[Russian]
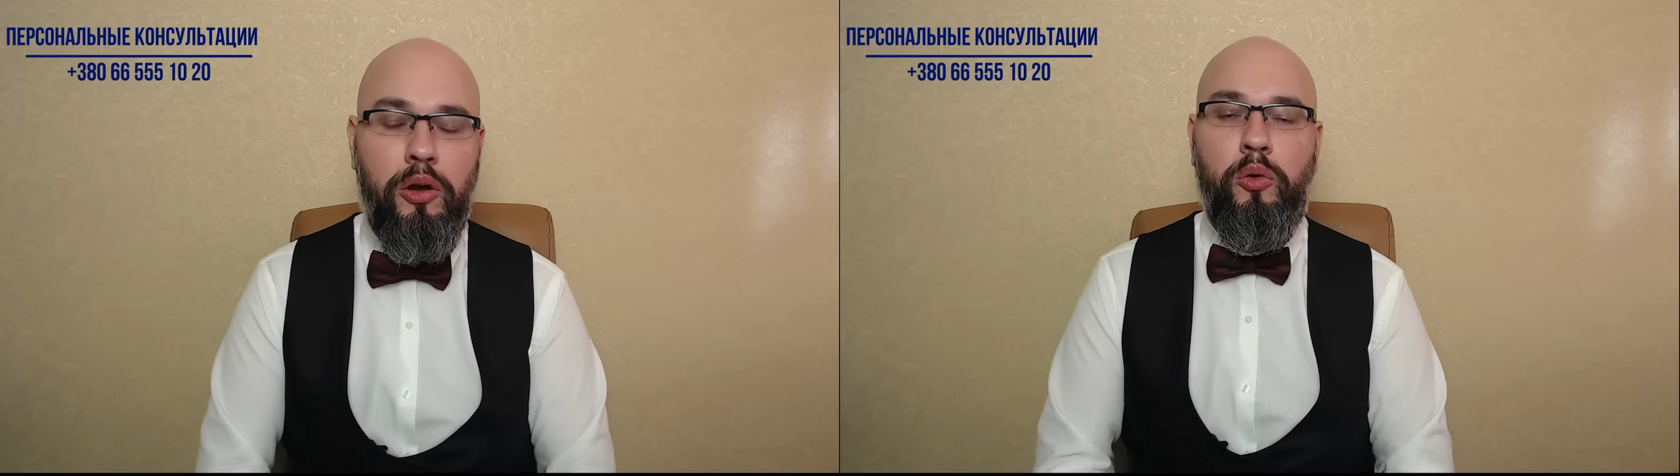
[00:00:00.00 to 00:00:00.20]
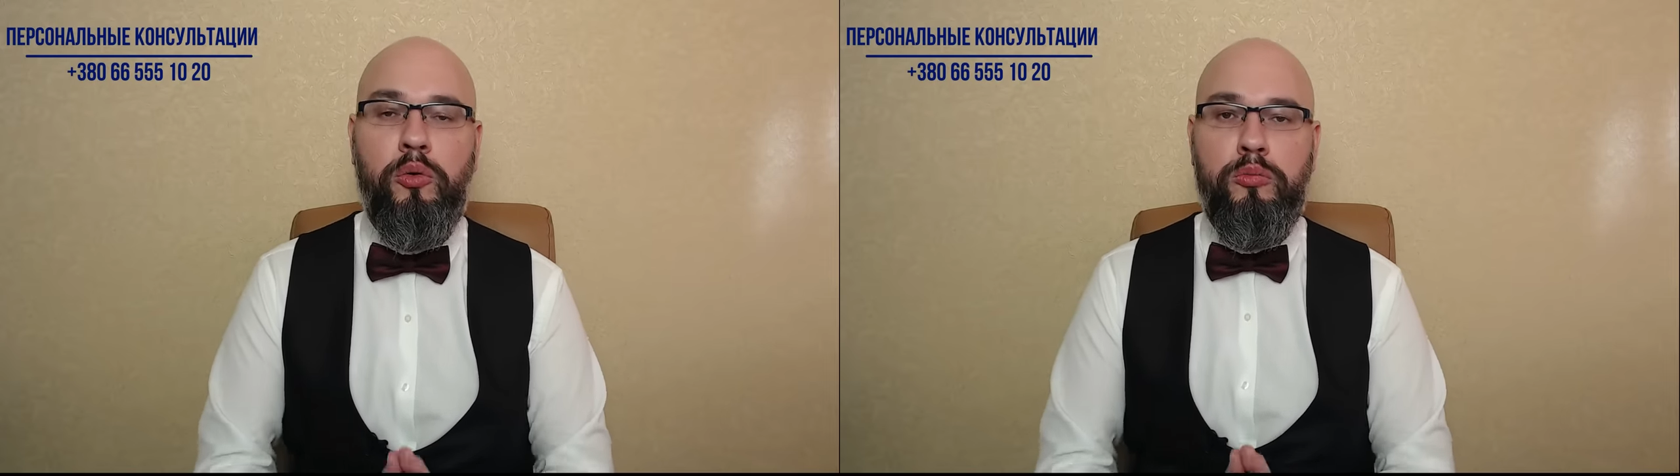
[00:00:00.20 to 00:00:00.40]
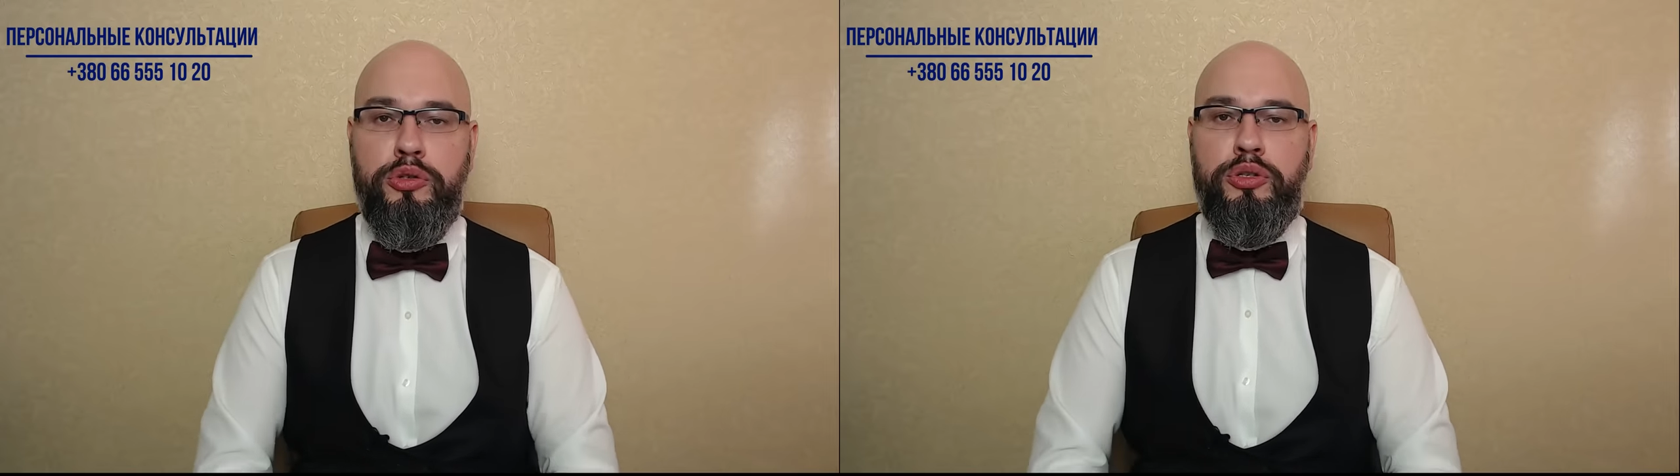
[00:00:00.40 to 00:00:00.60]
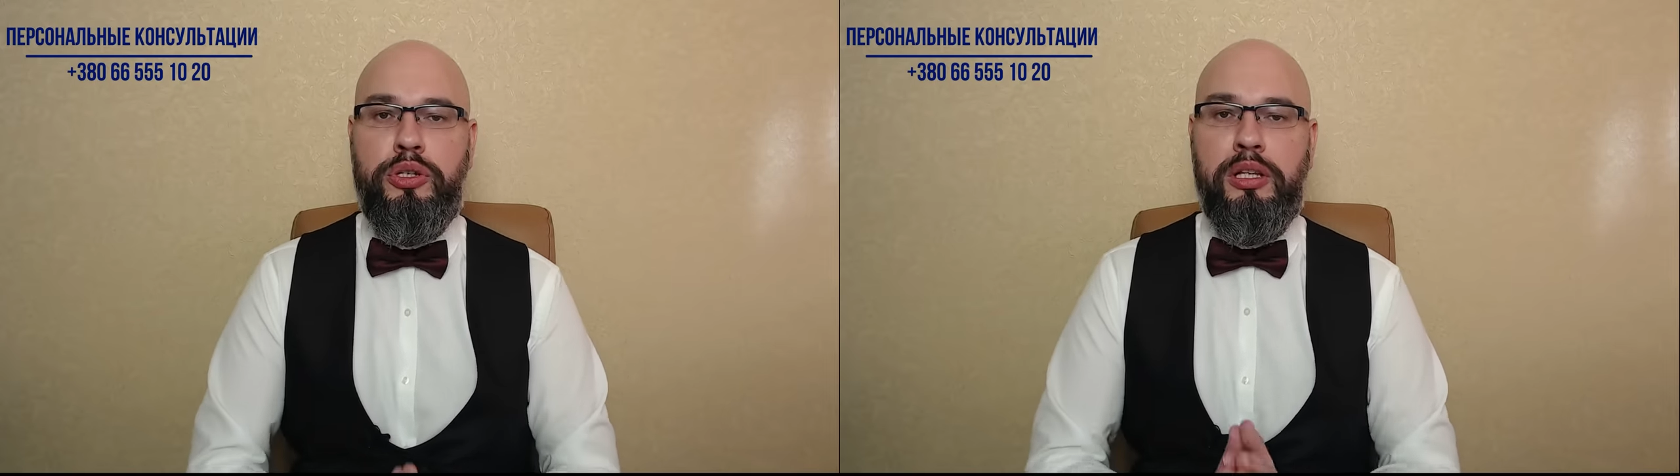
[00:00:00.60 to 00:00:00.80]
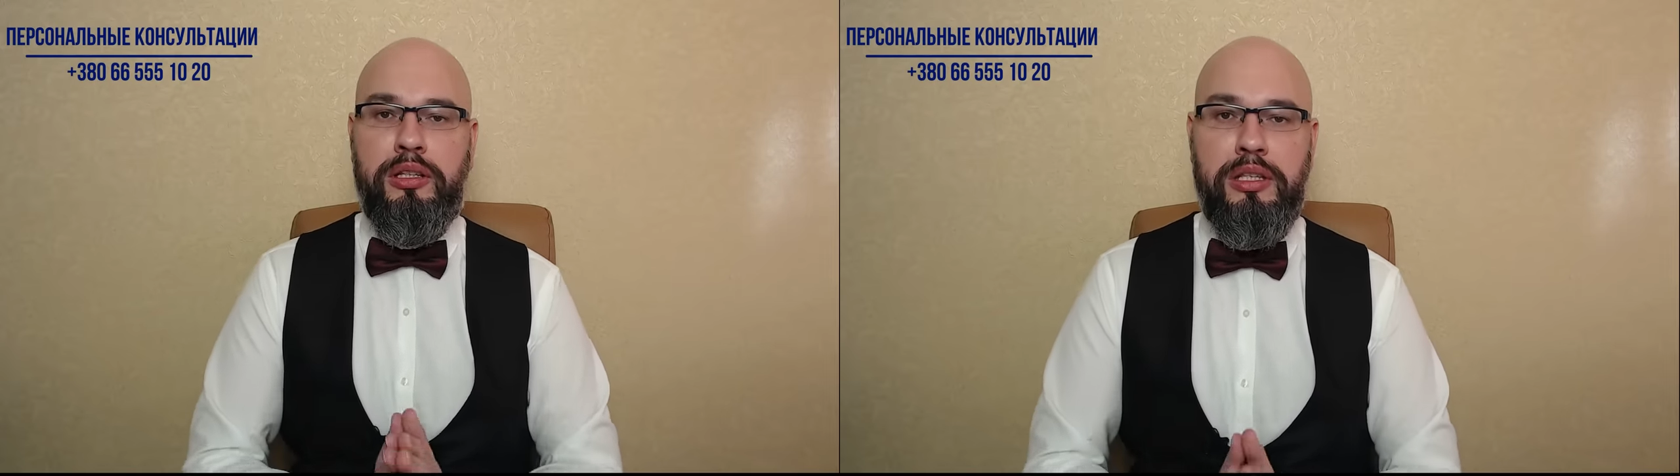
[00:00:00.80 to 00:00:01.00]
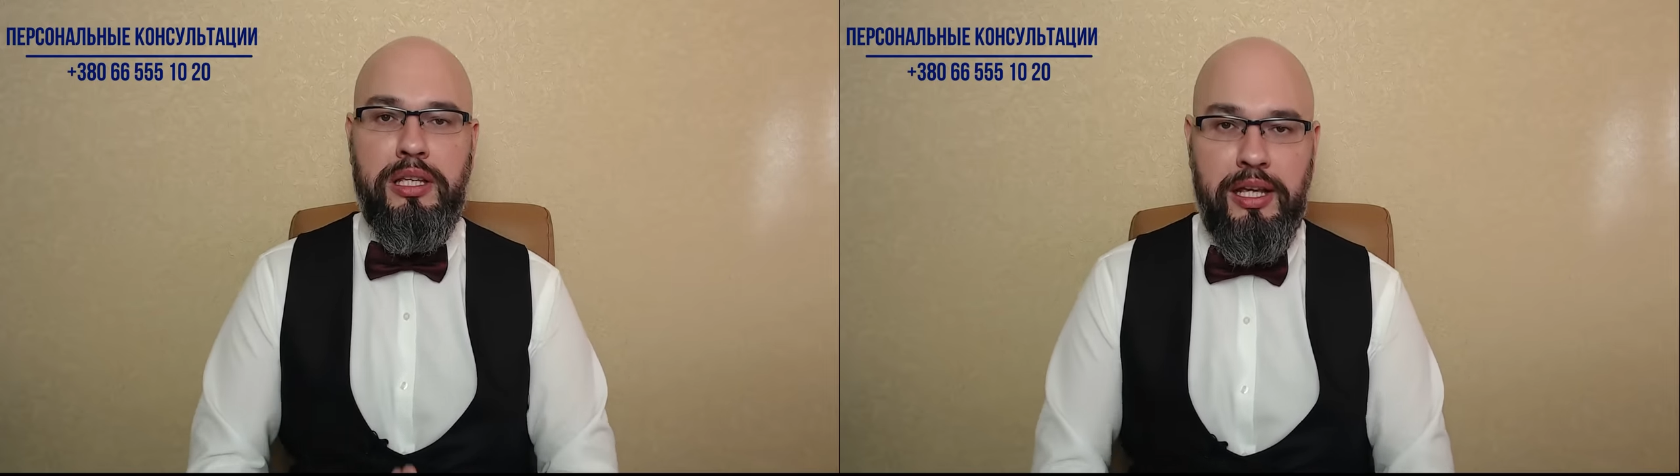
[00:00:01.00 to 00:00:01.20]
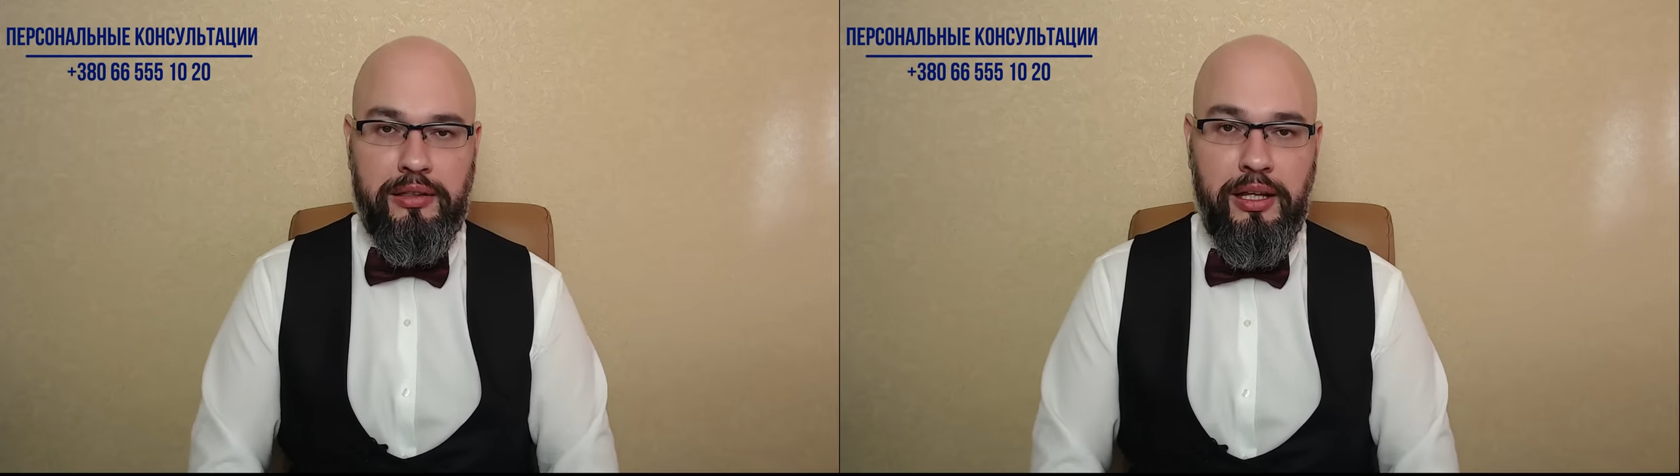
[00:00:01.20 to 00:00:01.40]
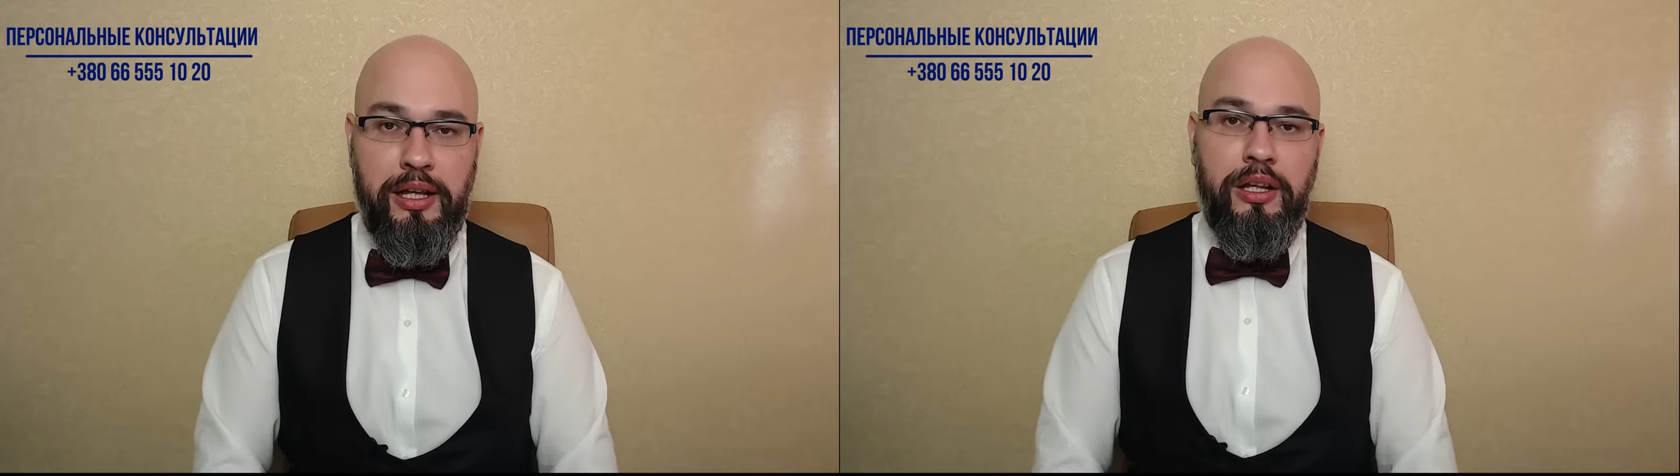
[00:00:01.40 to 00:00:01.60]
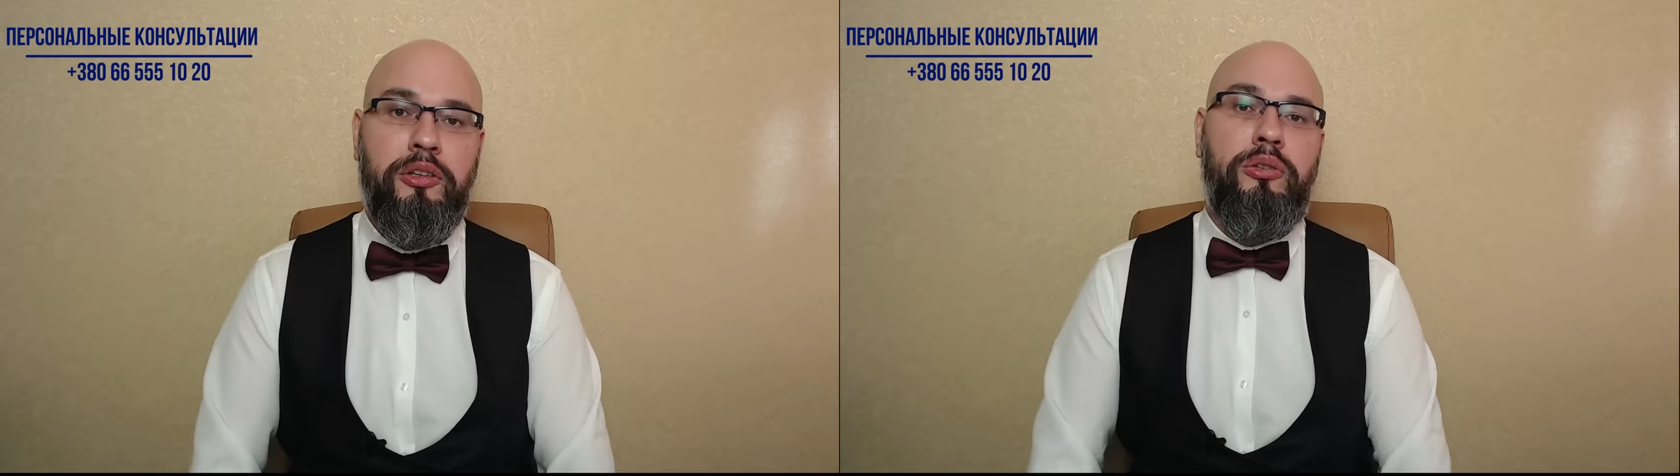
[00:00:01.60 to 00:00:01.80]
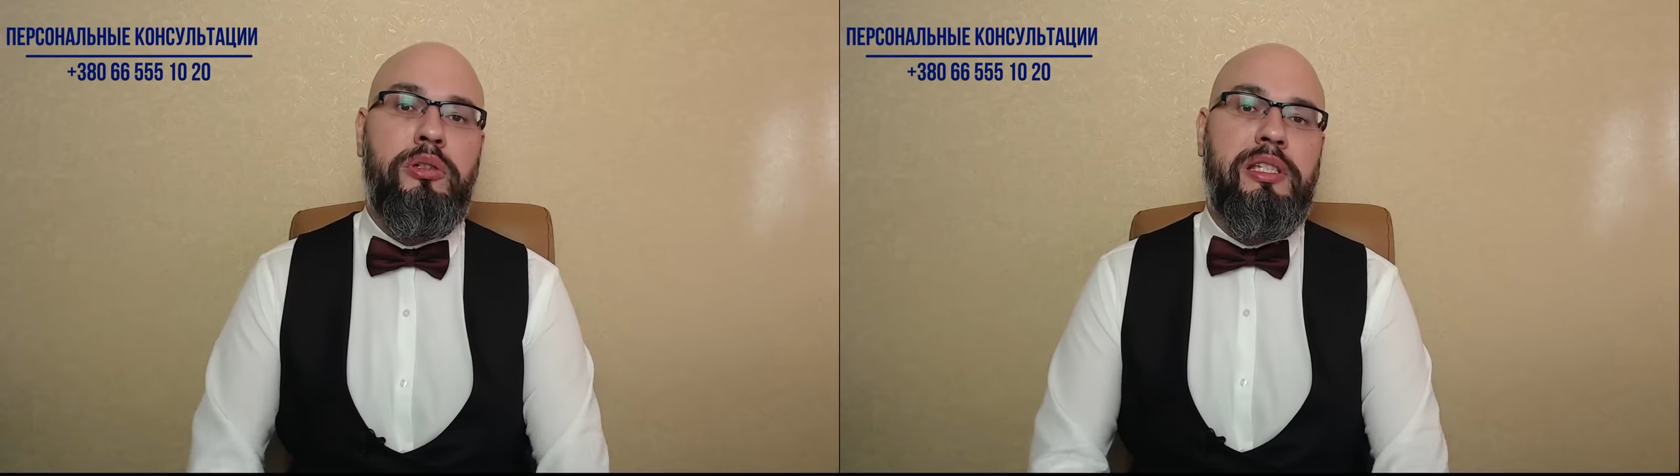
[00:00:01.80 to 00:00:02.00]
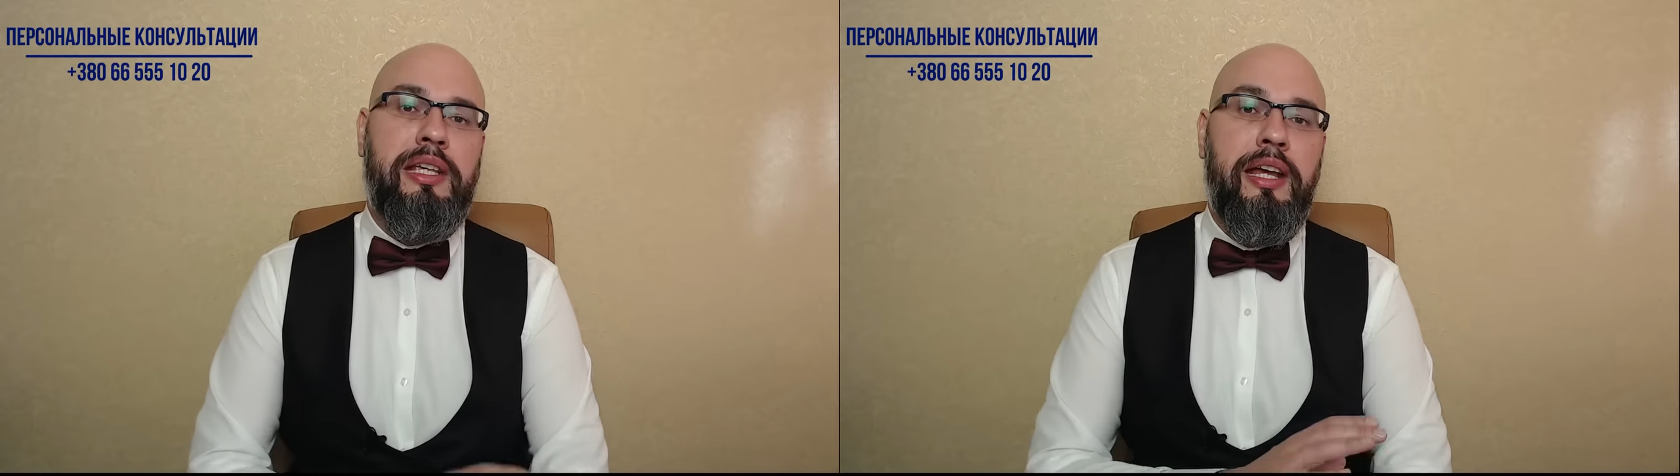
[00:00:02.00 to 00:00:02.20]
у мужчин нет. То есть